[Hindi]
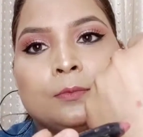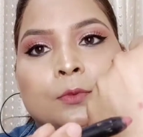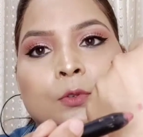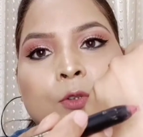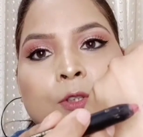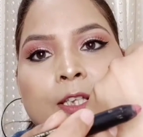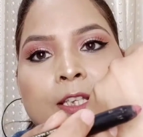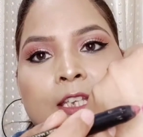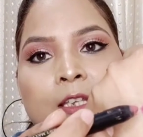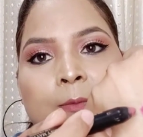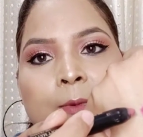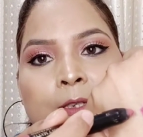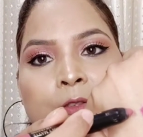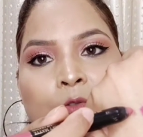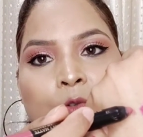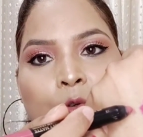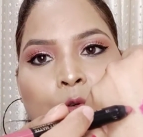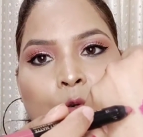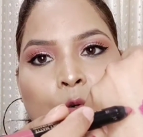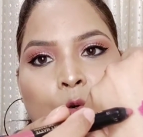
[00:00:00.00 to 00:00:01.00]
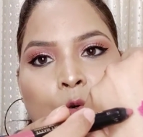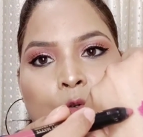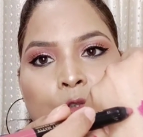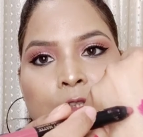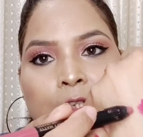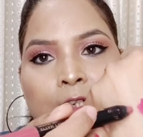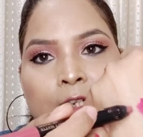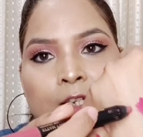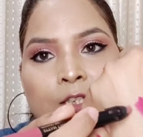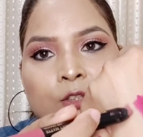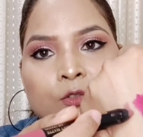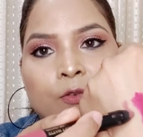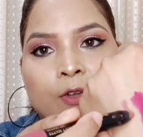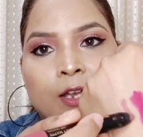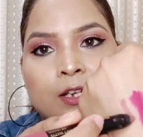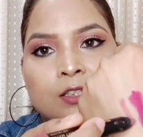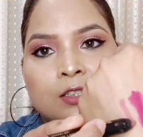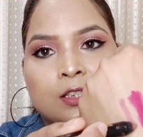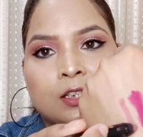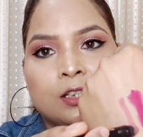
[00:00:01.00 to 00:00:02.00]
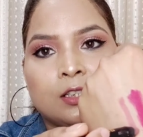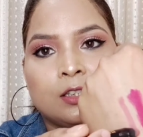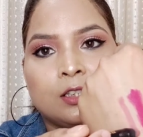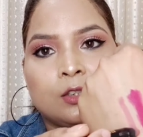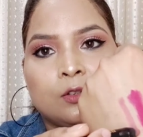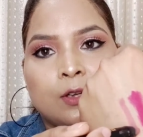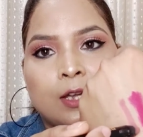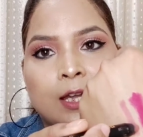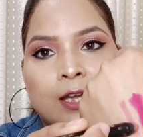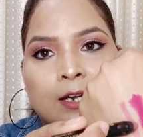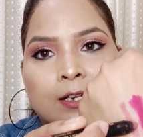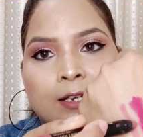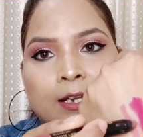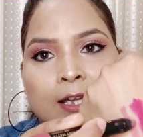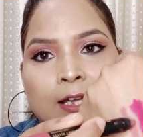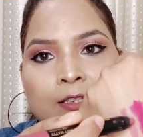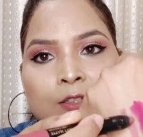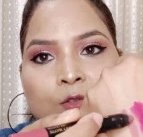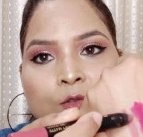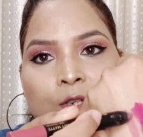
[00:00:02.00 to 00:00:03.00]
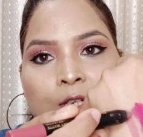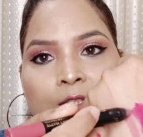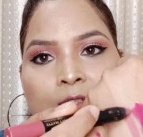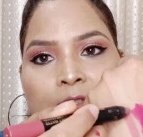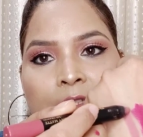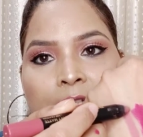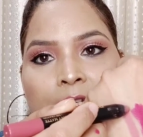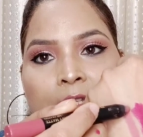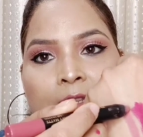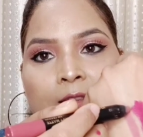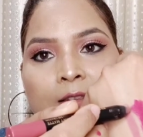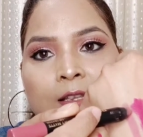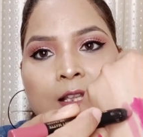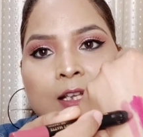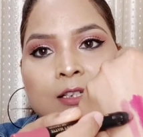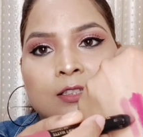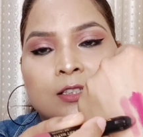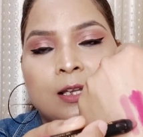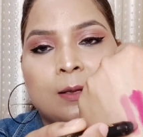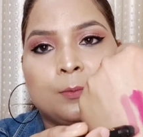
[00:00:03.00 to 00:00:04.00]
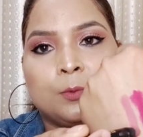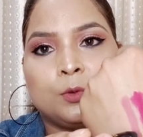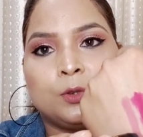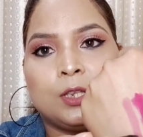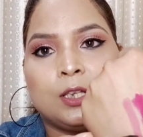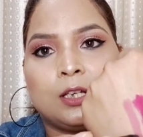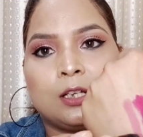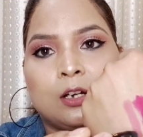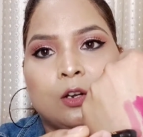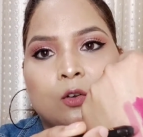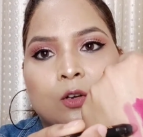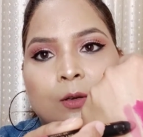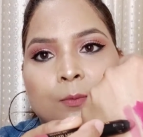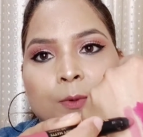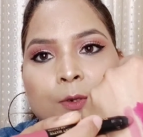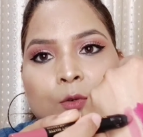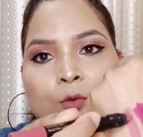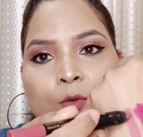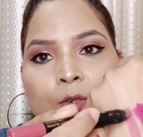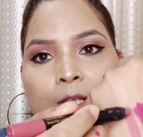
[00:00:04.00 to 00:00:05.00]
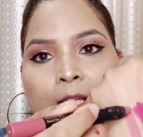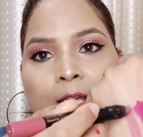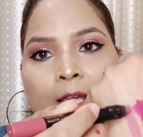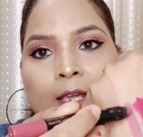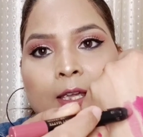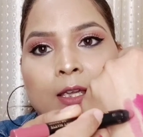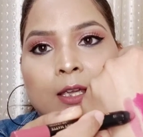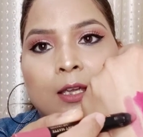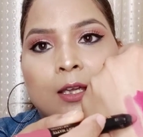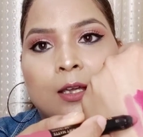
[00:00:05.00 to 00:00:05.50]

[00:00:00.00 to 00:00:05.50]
तो देखिए मैं इसको क्लोज करके स्वेच करती हूँ एंड एज यू कैन सी कितना अच्छा आपको दिख रहा होगा बिल्कुल ये